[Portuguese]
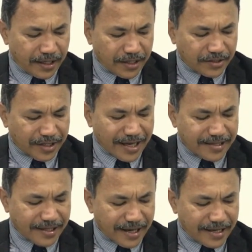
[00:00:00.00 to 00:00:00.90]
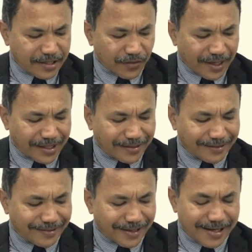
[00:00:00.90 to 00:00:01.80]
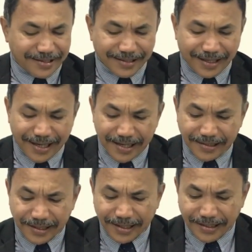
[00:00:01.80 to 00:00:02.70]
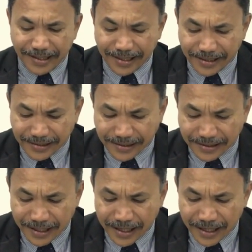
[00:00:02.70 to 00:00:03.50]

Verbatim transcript: está em Isaías 43, 15, que diz: